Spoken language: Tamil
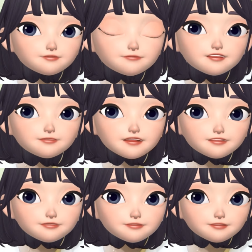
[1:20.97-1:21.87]
பக்கா
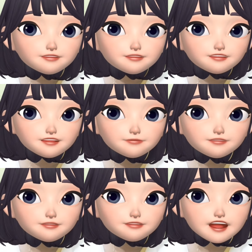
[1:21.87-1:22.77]
பாண்டியன் செந்தில திட்டுறதை
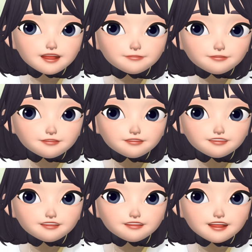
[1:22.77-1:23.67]
பார்த்துட்டு தங்கமேல்
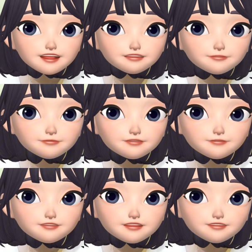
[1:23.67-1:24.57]
சிரிச்சுட்டு நிக்கிறாங்க இதை பார்த்து
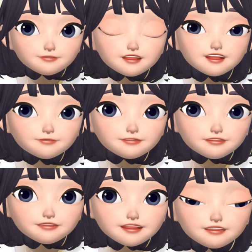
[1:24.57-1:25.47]
வீணா இன்னுமே கடுப்பாகி
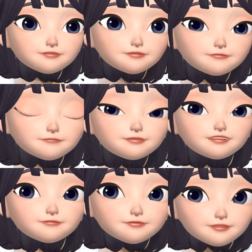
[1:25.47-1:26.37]
நிக்கிறாங்க
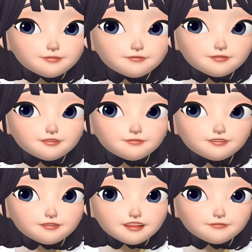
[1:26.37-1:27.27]
வீணா பாண்டியன் பேசுறத
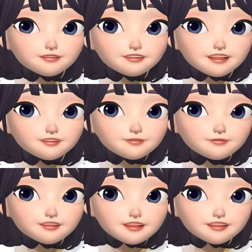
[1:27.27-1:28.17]
பார்த்துட்டு அமைதியா இருக்க
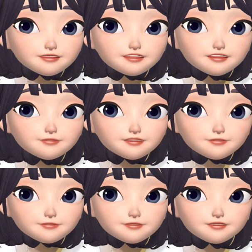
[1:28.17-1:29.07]
போறாங்களா இல்ல
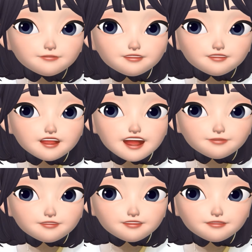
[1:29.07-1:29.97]
தனது புருஷனை மத்தவங்க
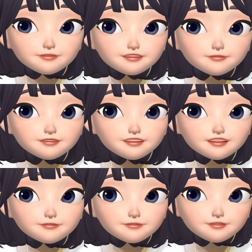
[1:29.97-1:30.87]
எல்லாரும் முன்னாடியும்
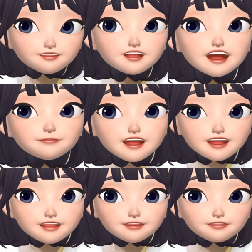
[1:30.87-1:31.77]
அசிங்கப்படுத்துறாங்களேன்னு சொல்லிட்டு
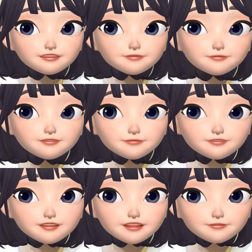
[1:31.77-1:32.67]
பாண்டியனை எதிர்த்து பேச
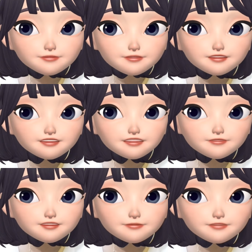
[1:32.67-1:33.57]
போறாங்களா சொல்லிட்டு இனி
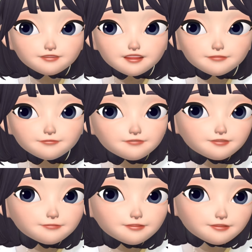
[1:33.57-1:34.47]
வரும் எபிசோட நம்ம
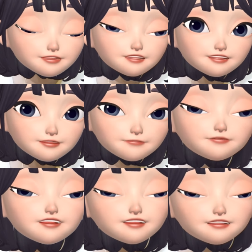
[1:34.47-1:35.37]
ஃபுல்லா பார்த்து தெரிஞ்சுக்கலாம்
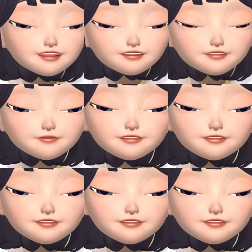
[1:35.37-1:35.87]
தேங்க்யூ ஃபார்